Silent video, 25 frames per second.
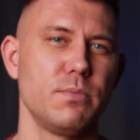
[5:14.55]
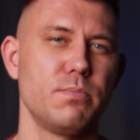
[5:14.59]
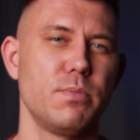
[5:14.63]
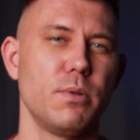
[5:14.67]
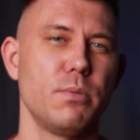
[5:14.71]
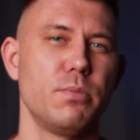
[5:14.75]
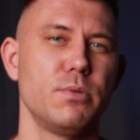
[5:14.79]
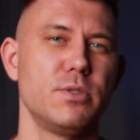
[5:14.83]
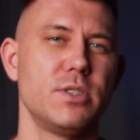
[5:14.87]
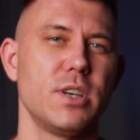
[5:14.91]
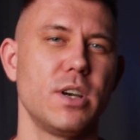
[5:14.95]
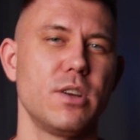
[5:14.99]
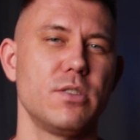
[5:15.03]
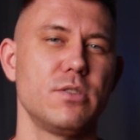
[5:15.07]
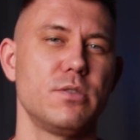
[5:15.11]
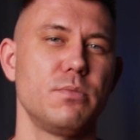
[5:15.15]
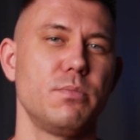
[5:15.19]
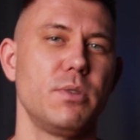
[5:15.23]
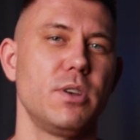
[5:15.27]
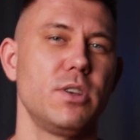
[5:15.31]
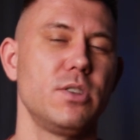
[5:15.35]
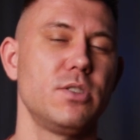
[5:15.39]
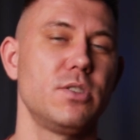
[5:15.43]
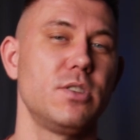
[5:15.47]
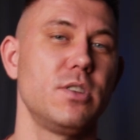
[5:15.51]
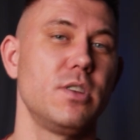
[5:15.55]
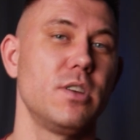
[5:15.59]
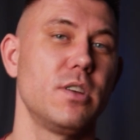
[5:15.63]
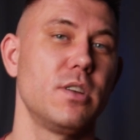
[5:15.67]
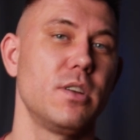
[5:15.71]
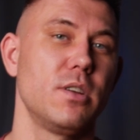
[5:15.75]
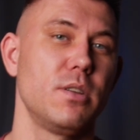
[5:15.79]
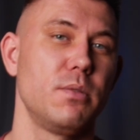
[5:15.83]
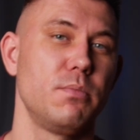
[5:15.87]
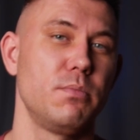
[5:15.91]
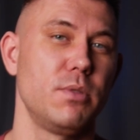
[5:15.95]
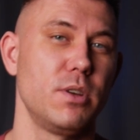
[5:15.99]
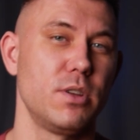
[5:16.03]
i pobudzając mięśnie
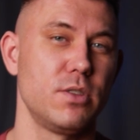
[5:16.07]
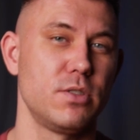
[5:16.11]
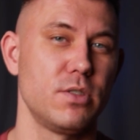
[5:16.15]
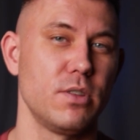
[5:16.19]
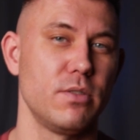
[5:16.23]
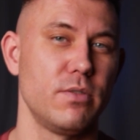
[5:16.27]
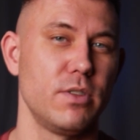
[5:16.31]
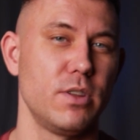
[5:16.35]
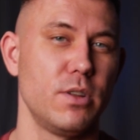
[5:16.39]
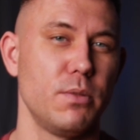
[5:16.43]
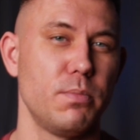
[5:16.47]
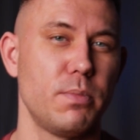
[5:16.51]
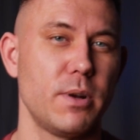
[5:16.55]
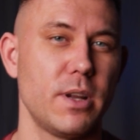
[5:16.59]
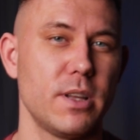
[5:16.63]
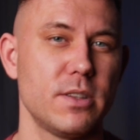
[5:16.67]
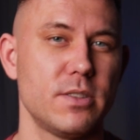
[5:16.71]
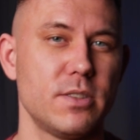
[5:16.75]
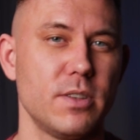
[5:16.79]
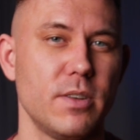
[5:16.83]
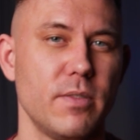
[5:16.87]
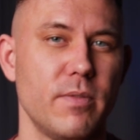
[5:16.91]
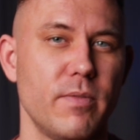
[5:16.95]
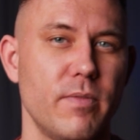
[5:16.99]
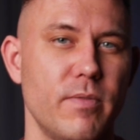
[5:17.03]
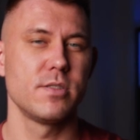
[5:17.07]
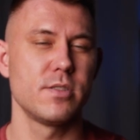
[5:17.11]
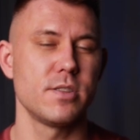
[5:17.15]
piersiowe do pracy.